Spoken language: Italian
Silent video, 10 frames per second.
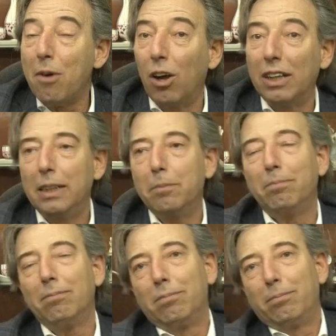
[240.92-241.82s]
modi,
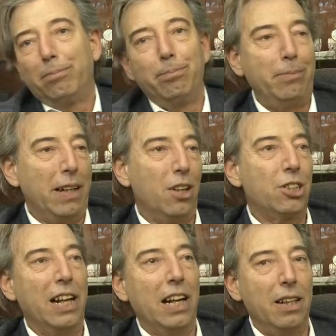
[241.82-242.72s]
però
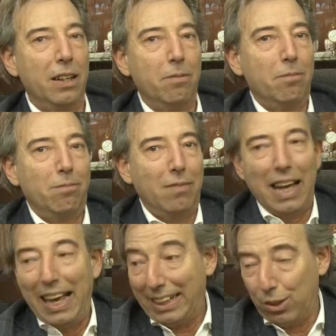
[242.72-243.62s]
c'era
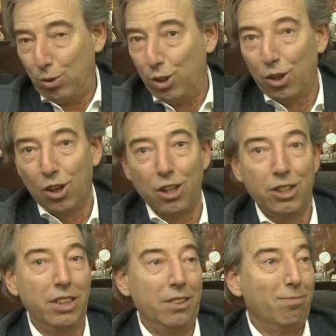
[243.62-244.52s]
anche sugli
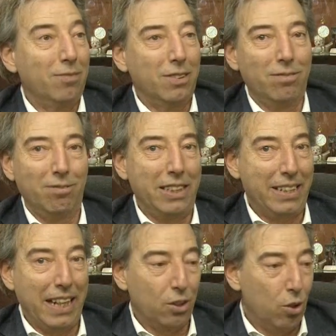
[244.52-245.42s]
orologi,
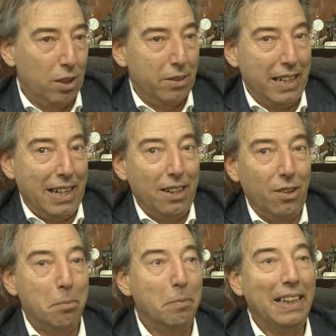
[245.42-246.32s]
c'erano
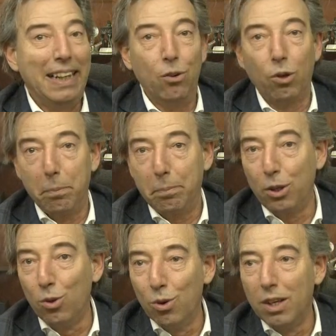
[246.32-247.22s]
il 1000 euro in
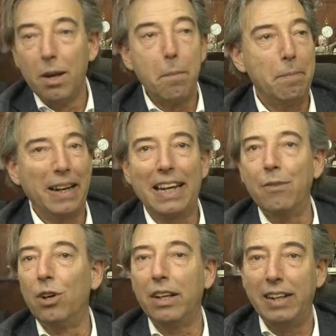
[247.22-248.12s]
più perché
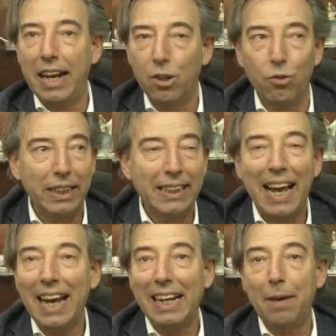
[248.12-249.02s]
volevi la
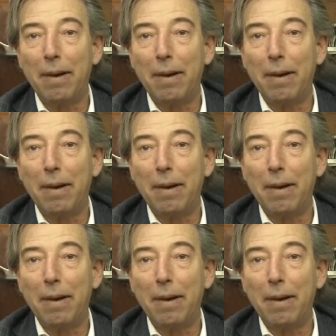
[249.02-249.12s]
novità e la